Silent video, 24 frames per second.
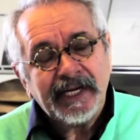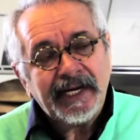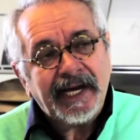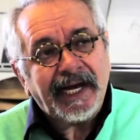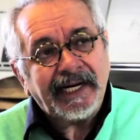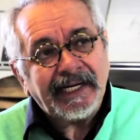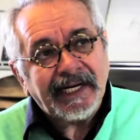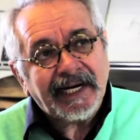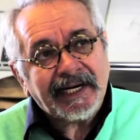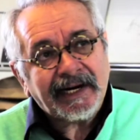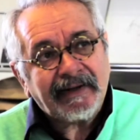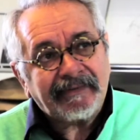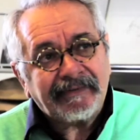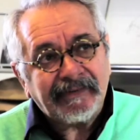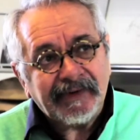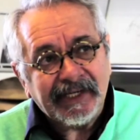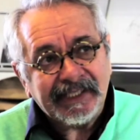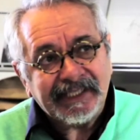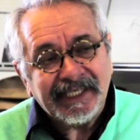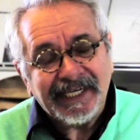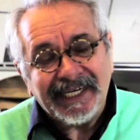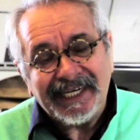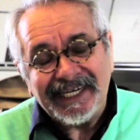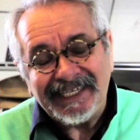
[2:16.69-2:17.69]
en
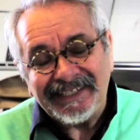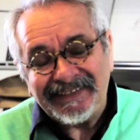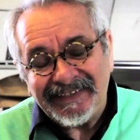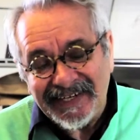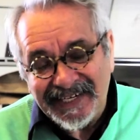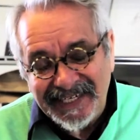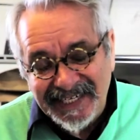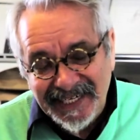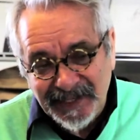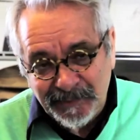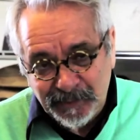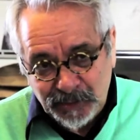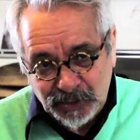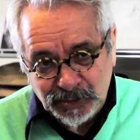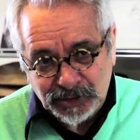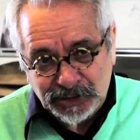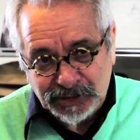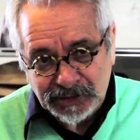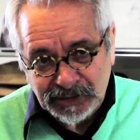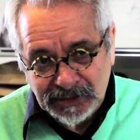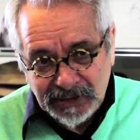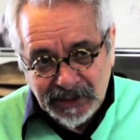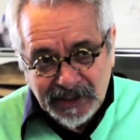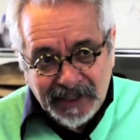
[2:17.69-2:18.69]
narraciones y
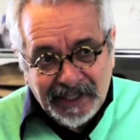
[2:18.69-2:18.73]
diríamos